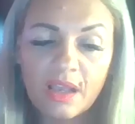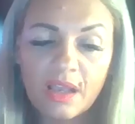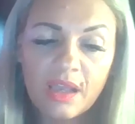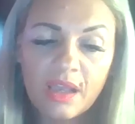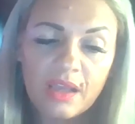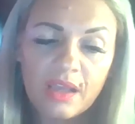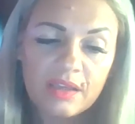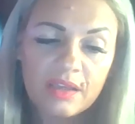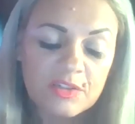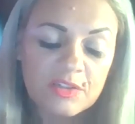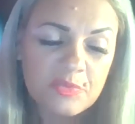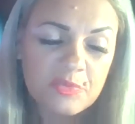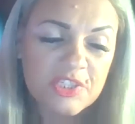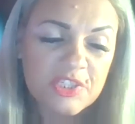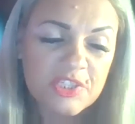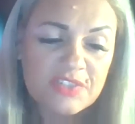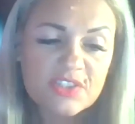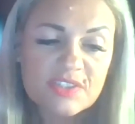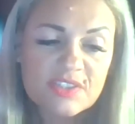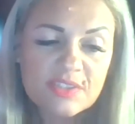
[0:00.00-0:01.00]
że przede
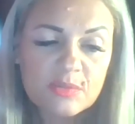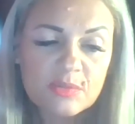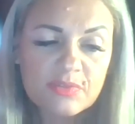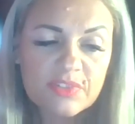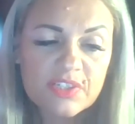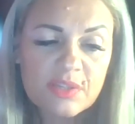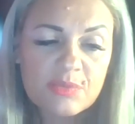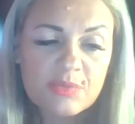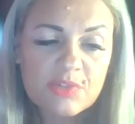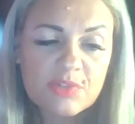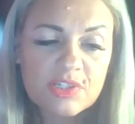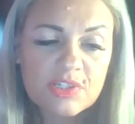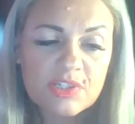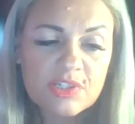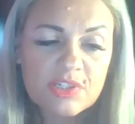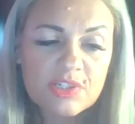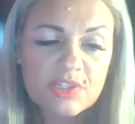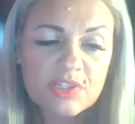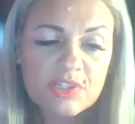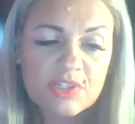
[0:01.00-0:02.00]
wszystkim uważam, że
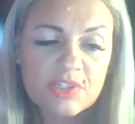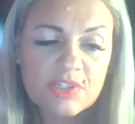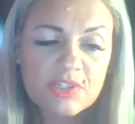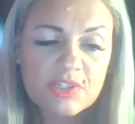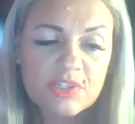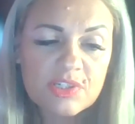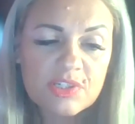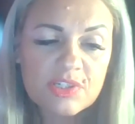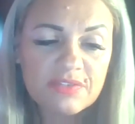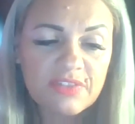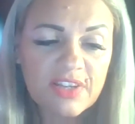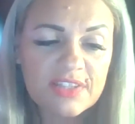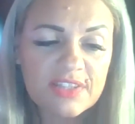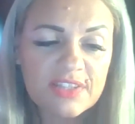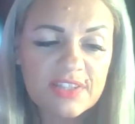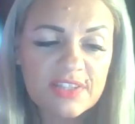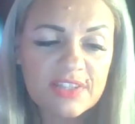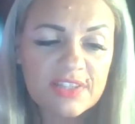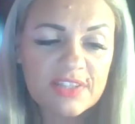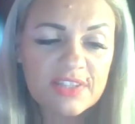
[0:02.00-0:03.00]

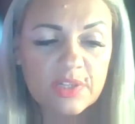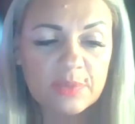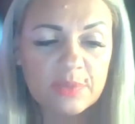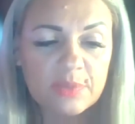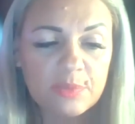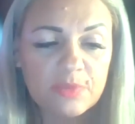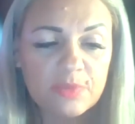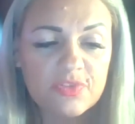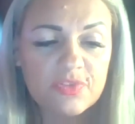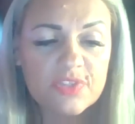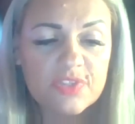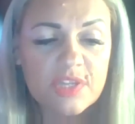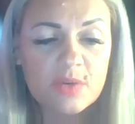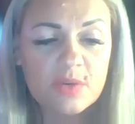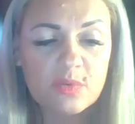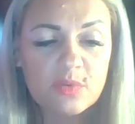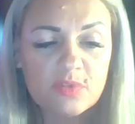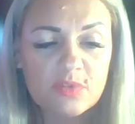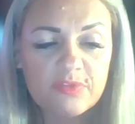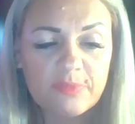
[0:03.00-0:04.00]
inflacja to nie jest
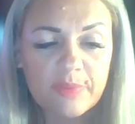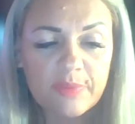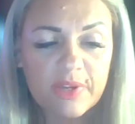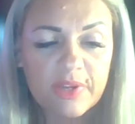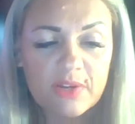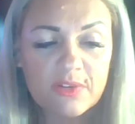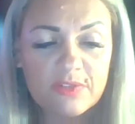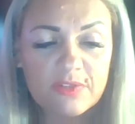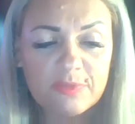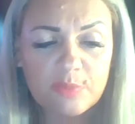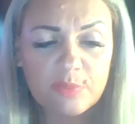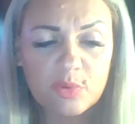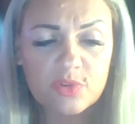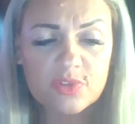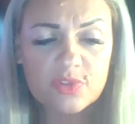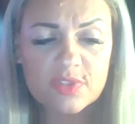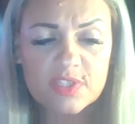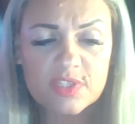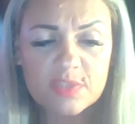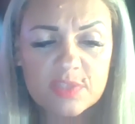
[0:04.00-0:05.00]
zjawisko, które
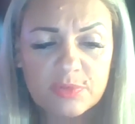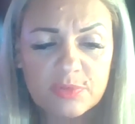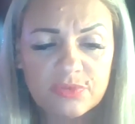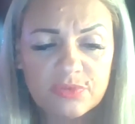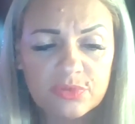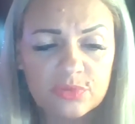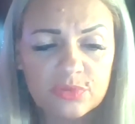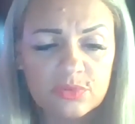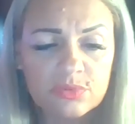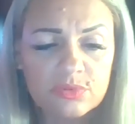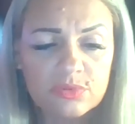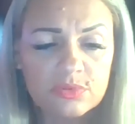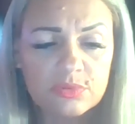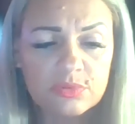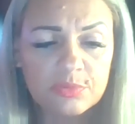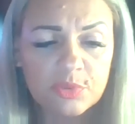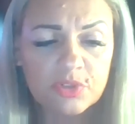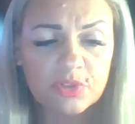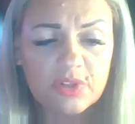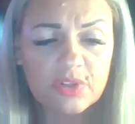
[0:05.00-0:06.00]
powstało w, w, Polsce z
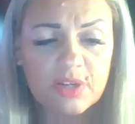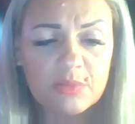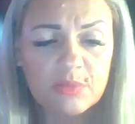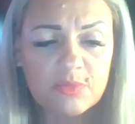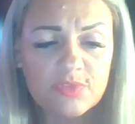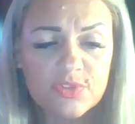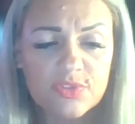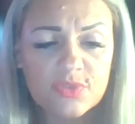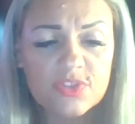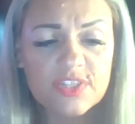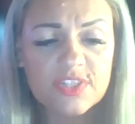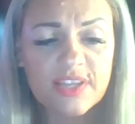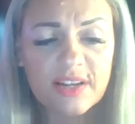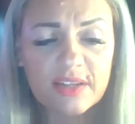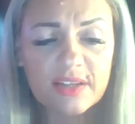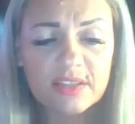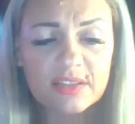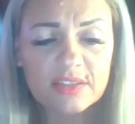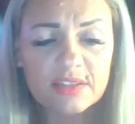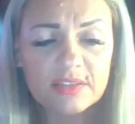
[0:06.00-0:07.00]
powodu programów
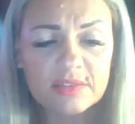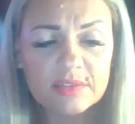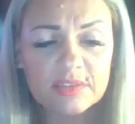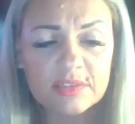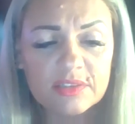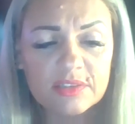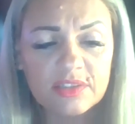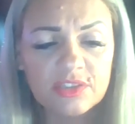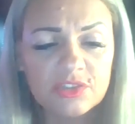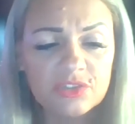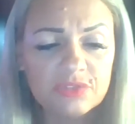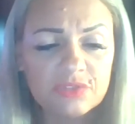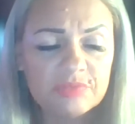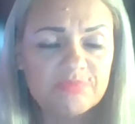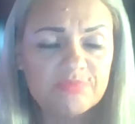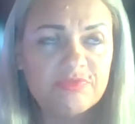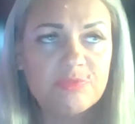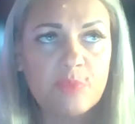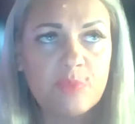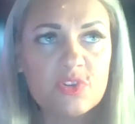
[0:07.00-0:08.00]
socjalnych i w
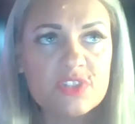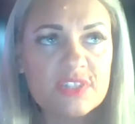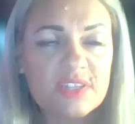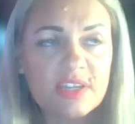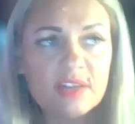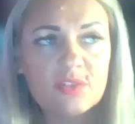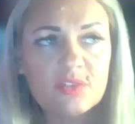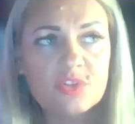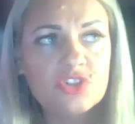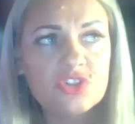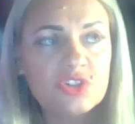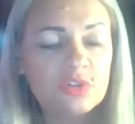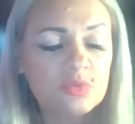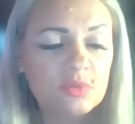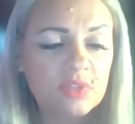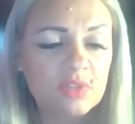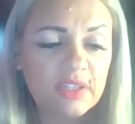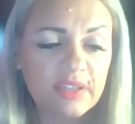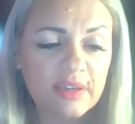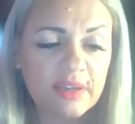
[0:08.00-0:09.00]
Polsce jakoś szczególnie nam